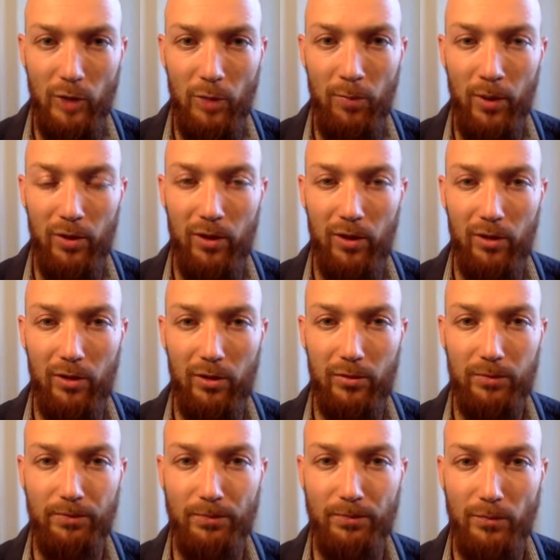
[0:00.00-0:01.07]
pendant,
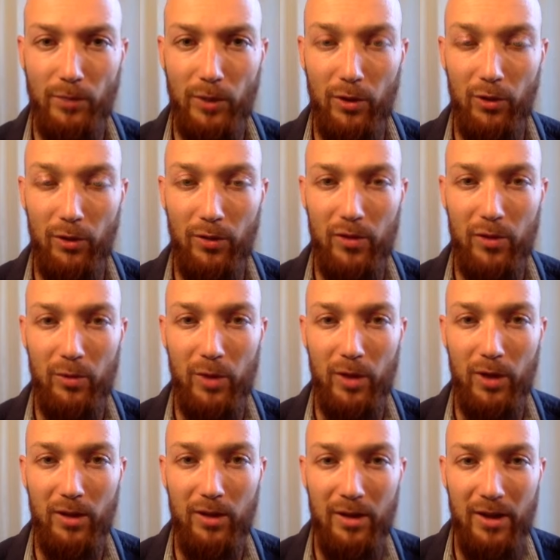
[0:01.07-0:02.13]
pendant neuf
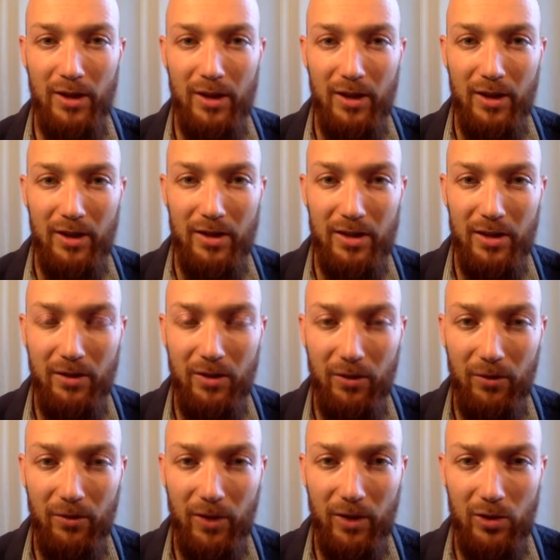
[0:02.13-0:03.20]
semaines ce qui va
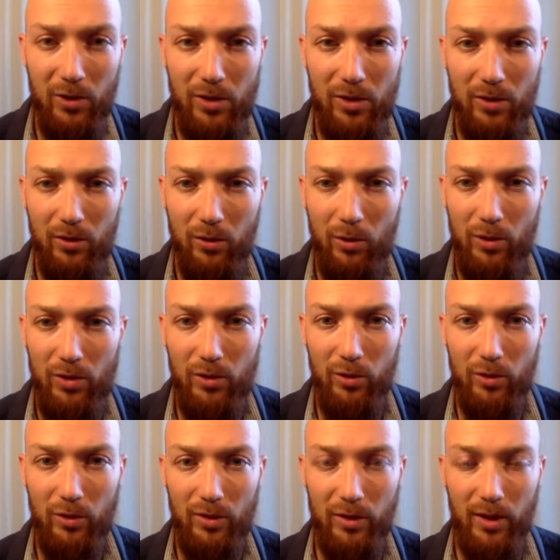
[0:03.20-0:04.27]
faire 63 heures au
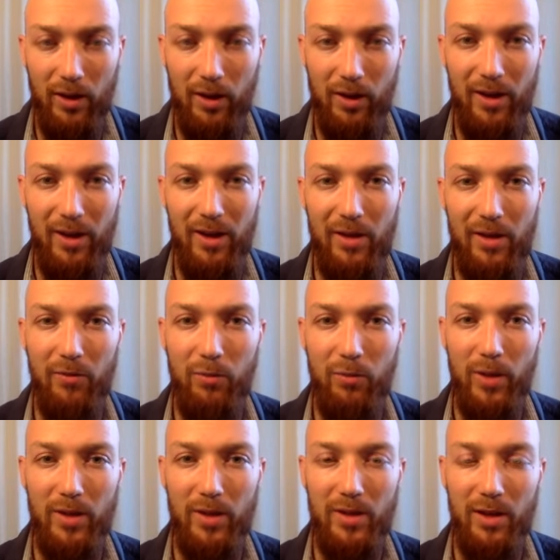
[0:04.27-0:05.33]
total, et vous
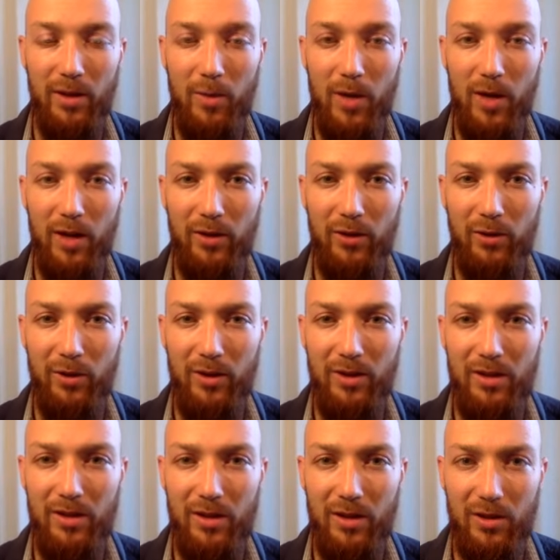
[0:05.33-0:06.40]
passez la barre de
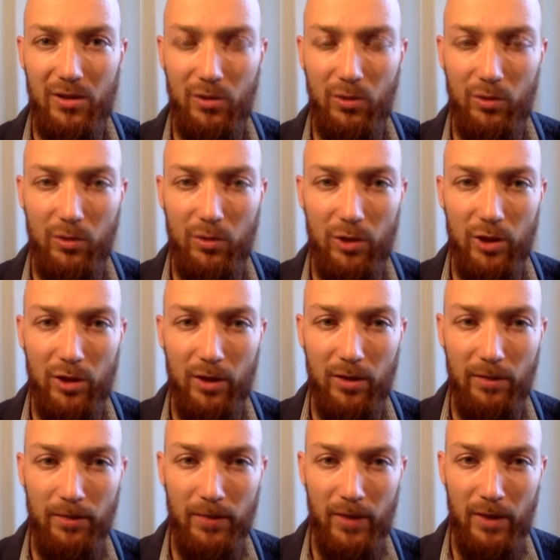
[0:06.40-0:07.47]
l'initiation du Kujin.
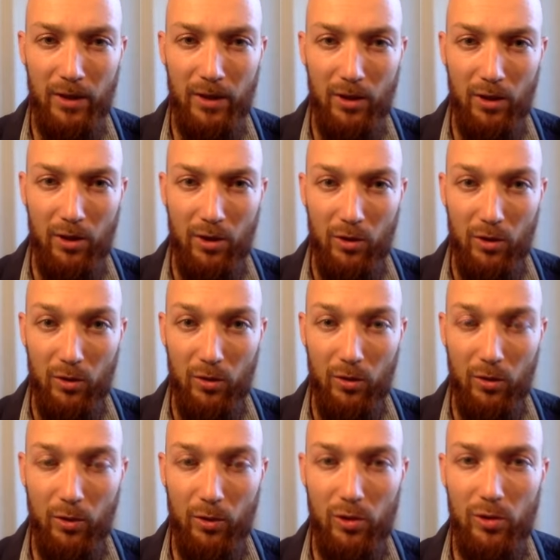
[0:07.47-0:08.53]

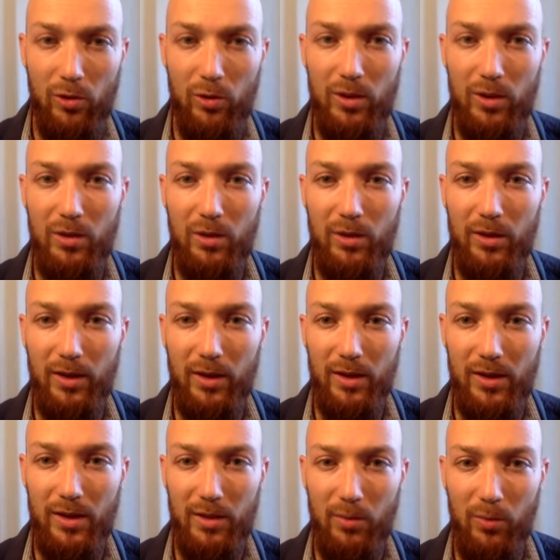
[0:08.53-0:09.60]
Donc, ceux qui sont
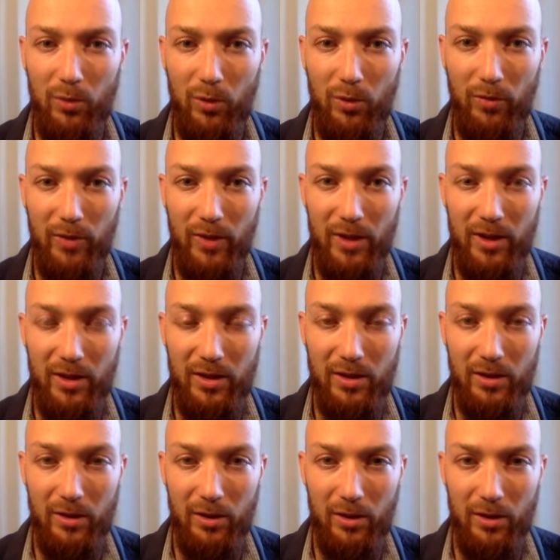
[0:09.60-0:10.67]
intéressés pour faire
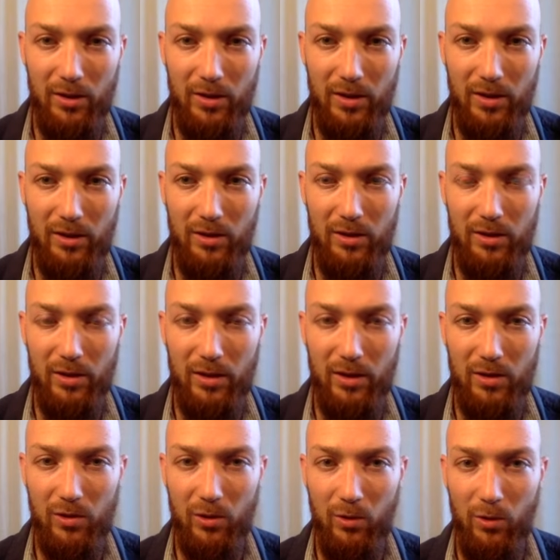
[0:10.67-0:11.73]
cette
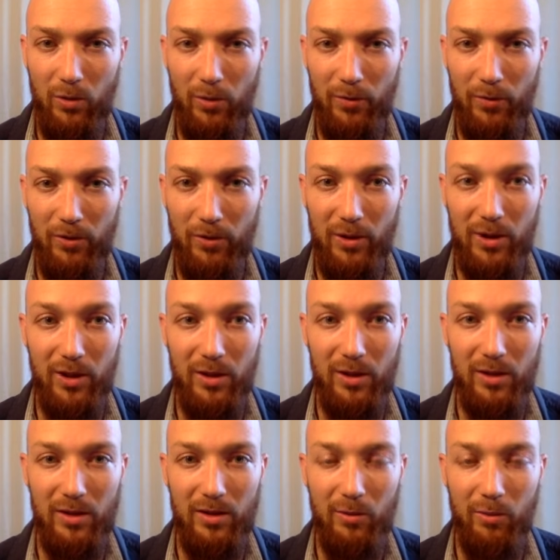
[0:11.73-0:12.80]
initiation, veuillez,
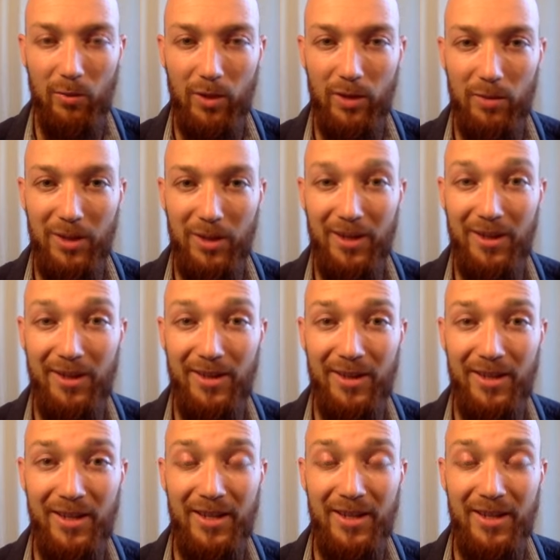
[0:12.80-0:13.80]
s'il vous plaît, m'écrire.